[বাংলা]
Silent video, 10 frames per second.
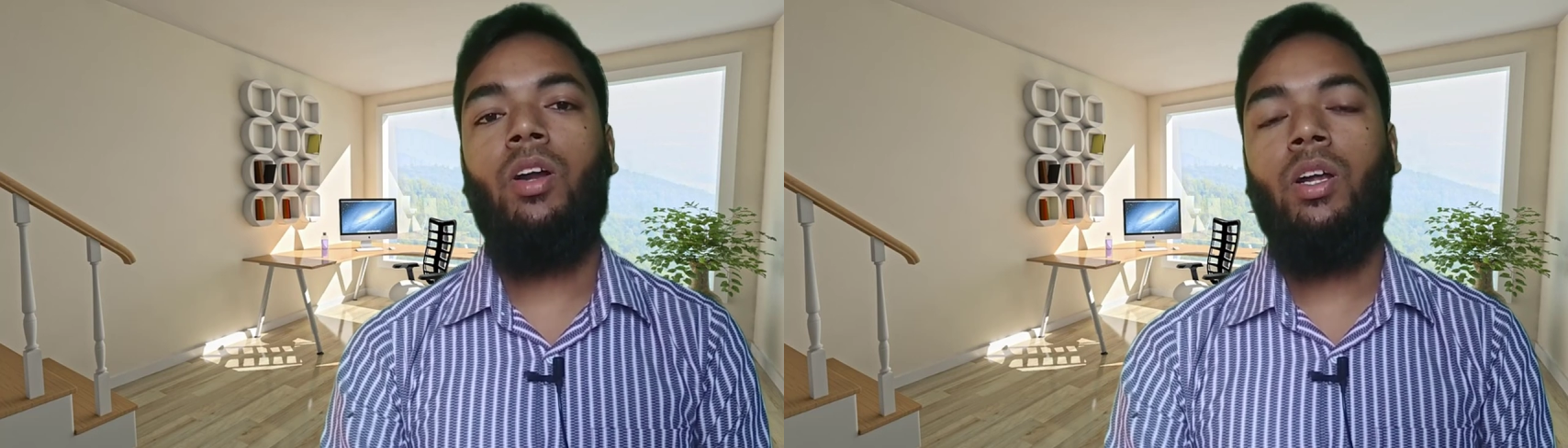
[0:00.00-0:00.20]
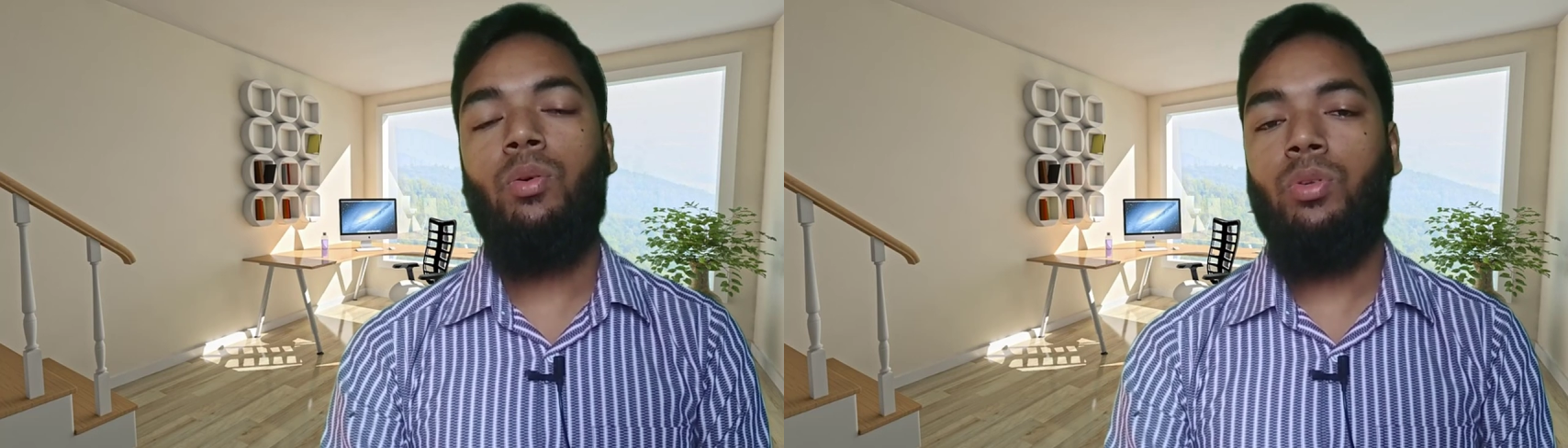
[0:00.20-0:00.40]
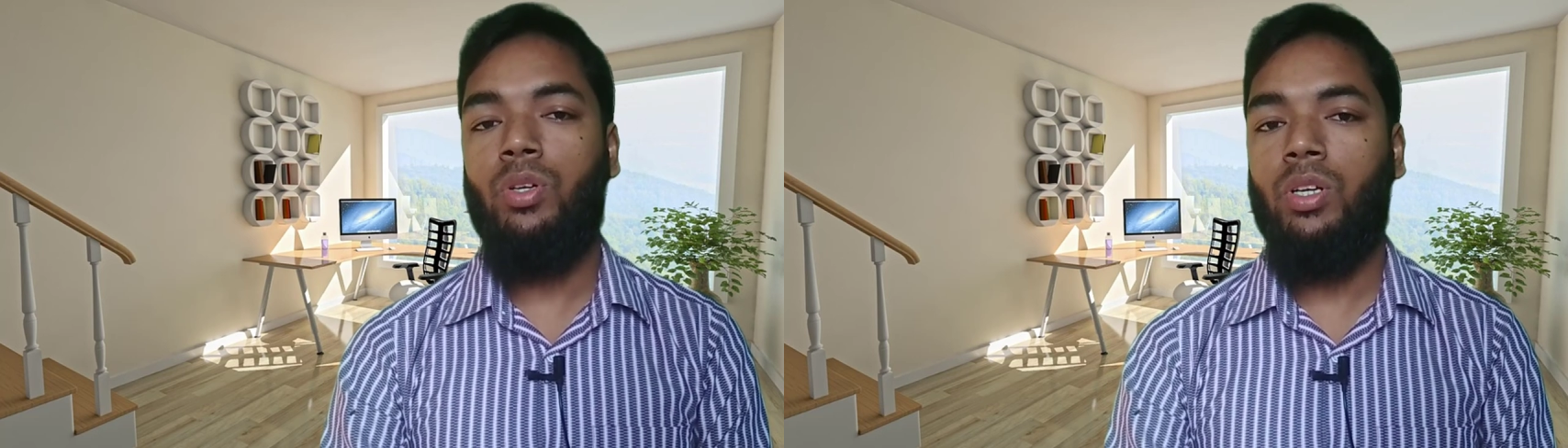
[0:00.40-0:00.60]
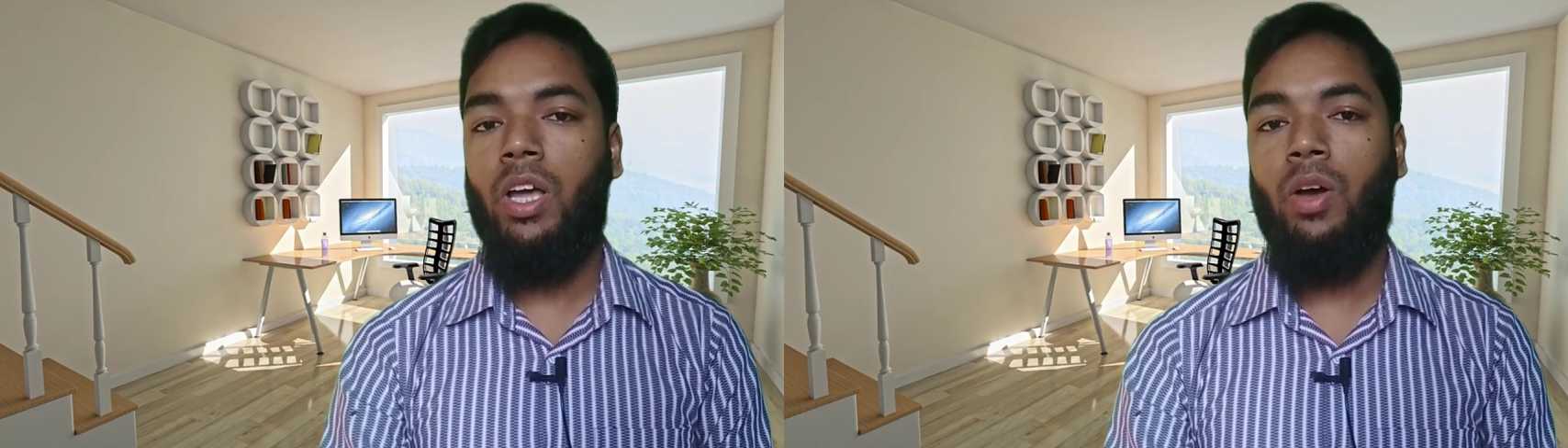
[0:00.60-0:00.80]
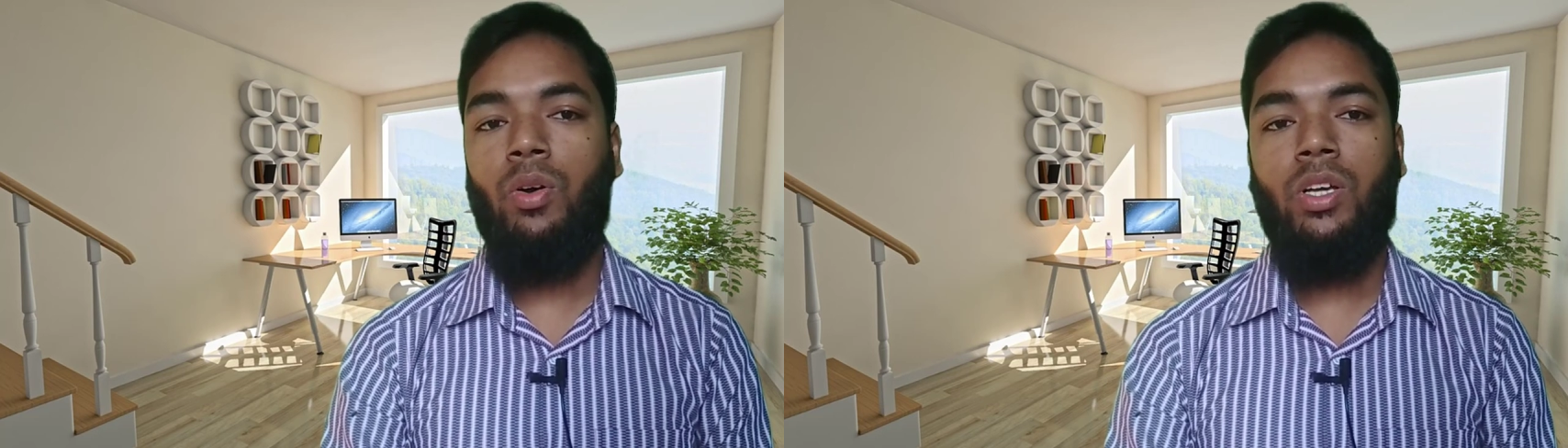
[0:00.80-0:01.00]
অনেক উদ্যোগ
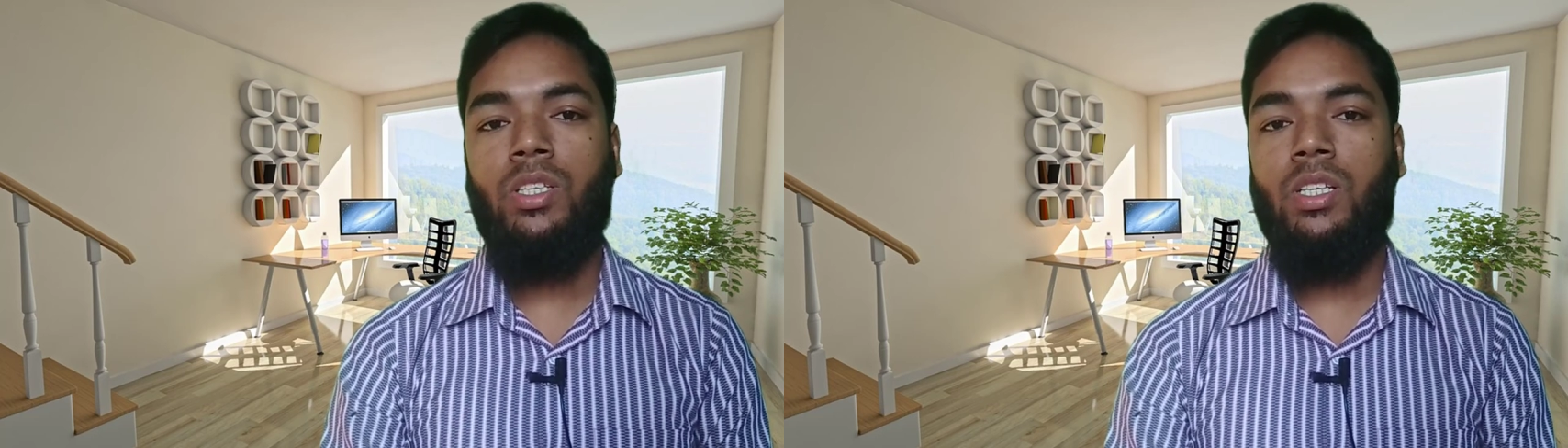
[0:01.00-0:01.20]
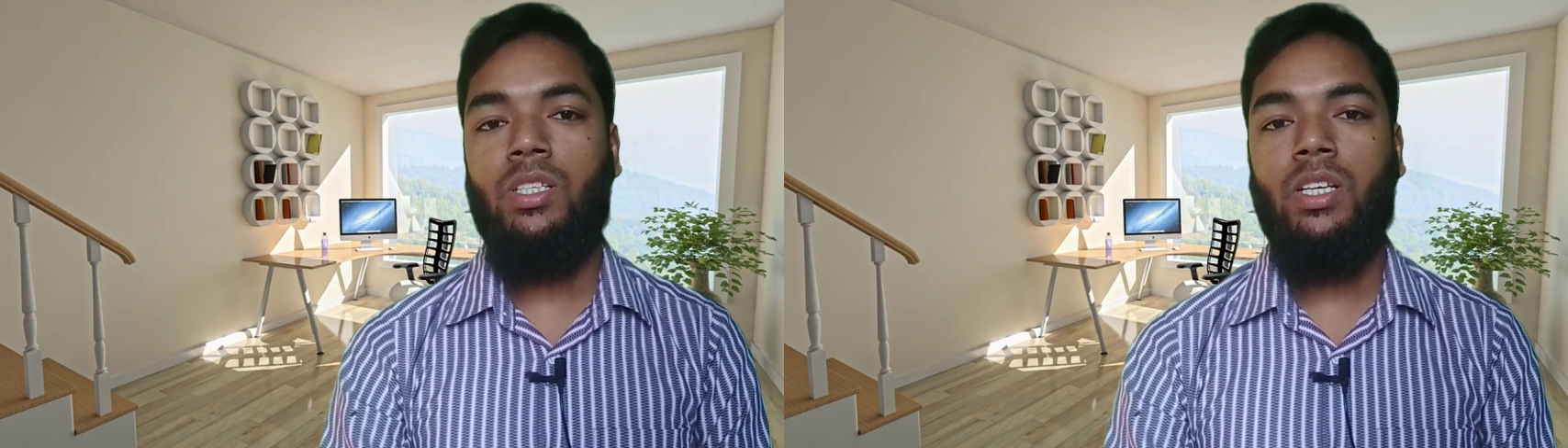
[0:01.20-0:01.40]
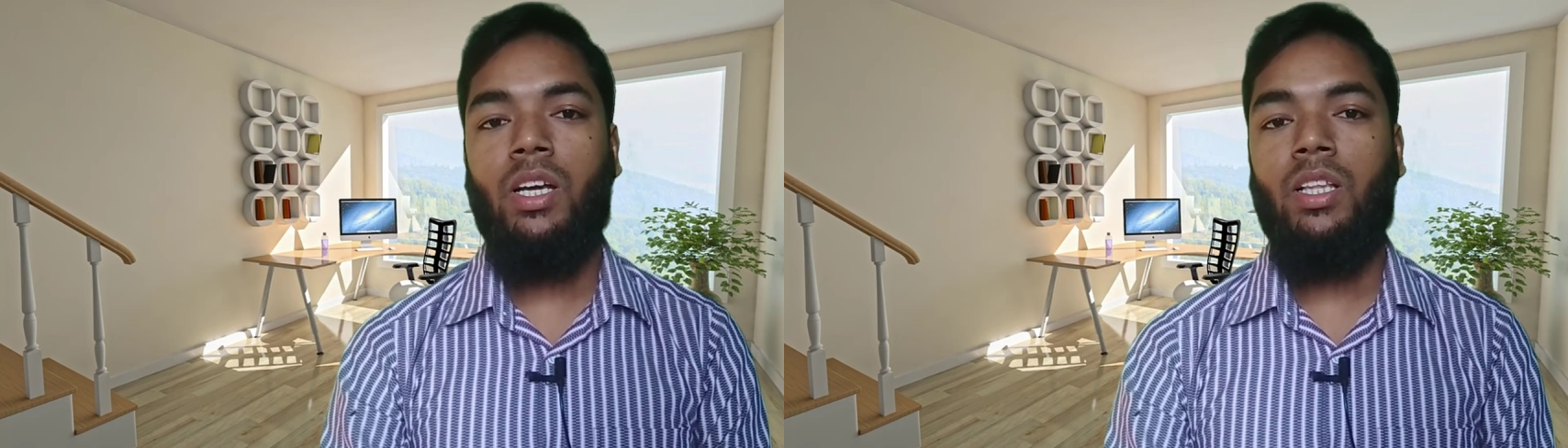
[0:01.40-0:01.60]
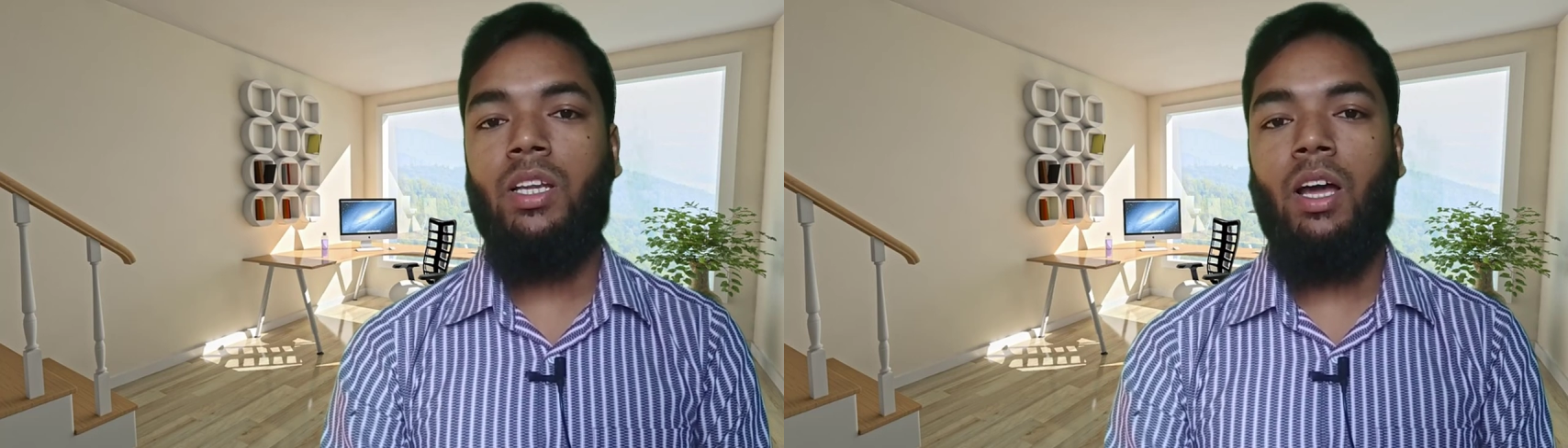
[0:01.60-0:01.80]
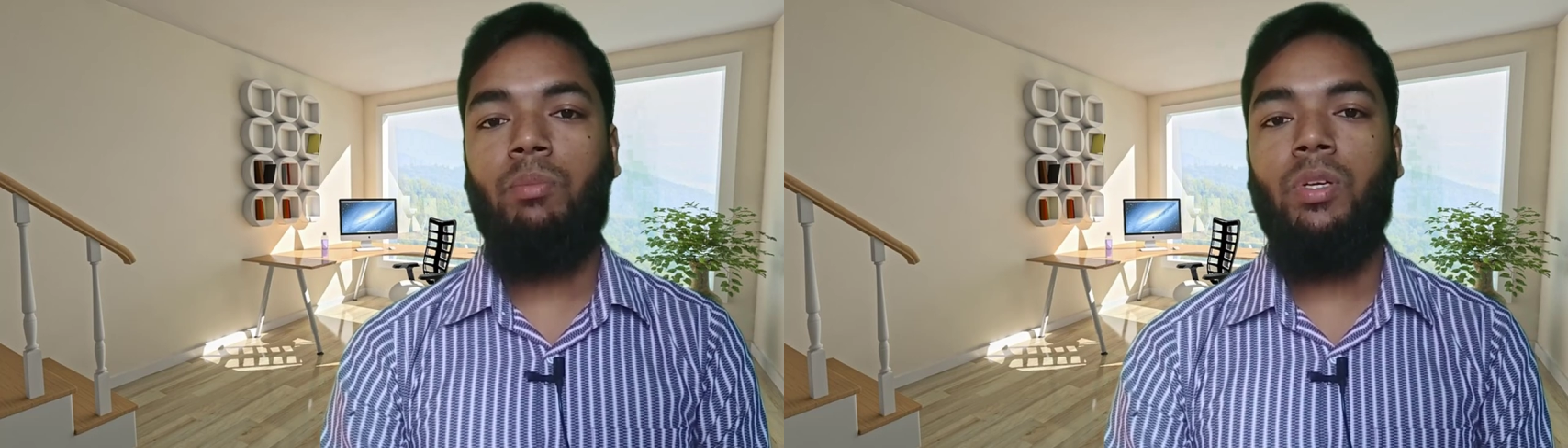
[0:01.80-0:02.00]
নেওয়া হয়েছে
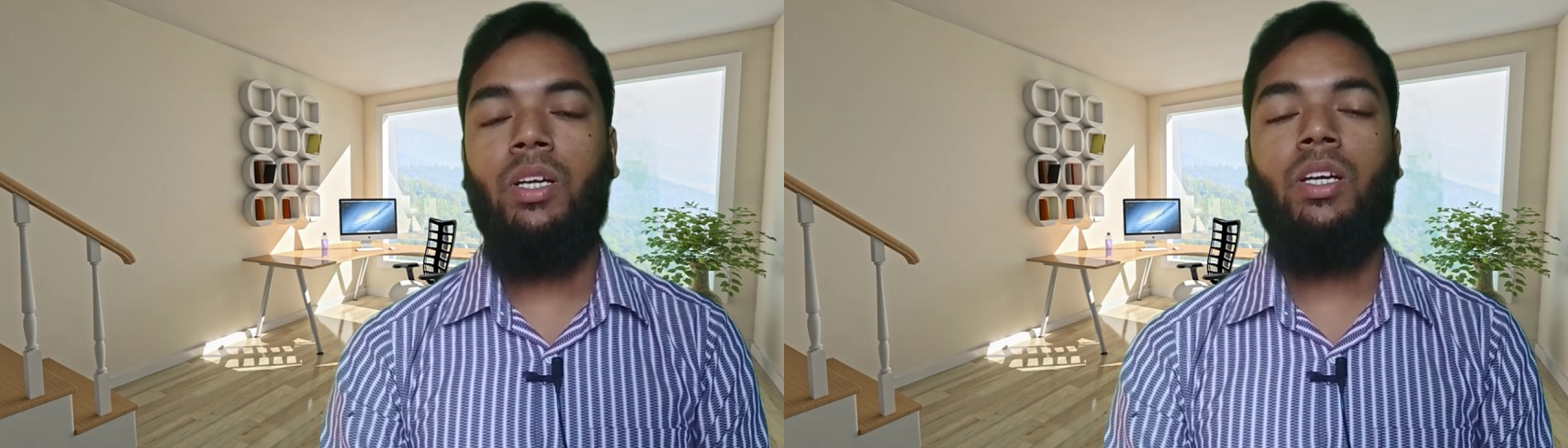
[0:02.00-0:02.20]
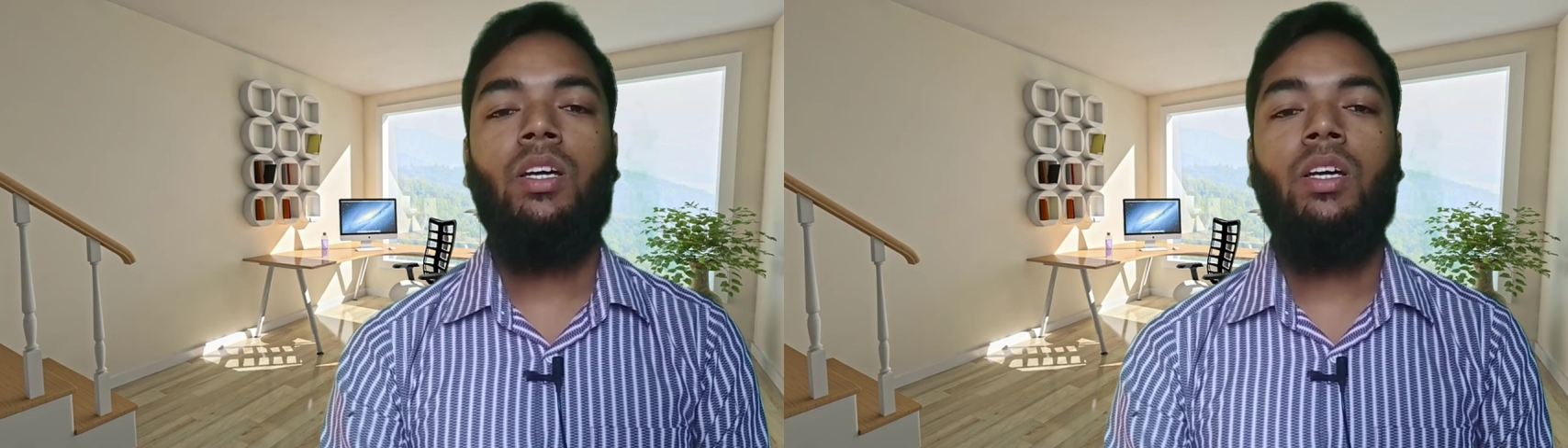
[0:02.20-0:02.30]
সেক্ষেত্রে আপনি